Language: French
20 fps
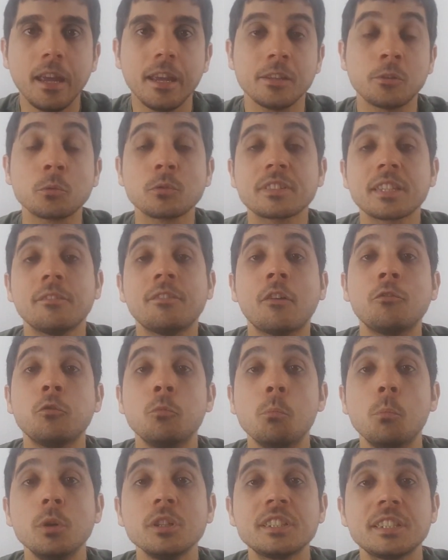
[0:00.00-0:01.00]
Et donc ça va
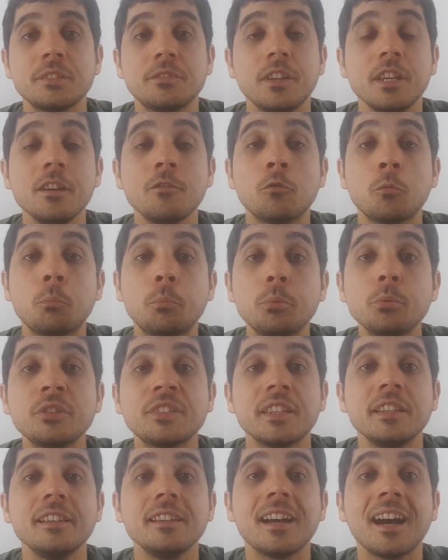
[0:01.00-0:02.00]
vous motiver, vous
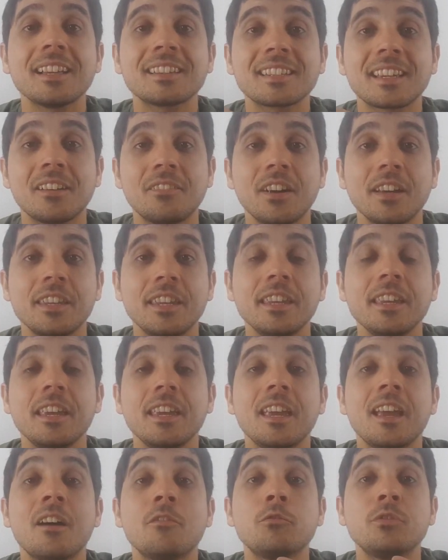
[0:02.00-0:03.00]
pousser à travailler
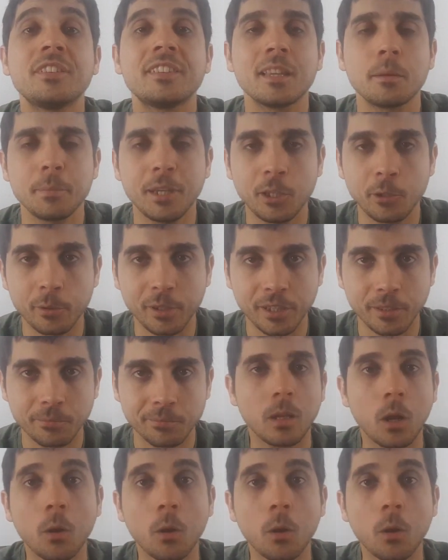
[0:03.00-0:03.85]
et à vous améliorer.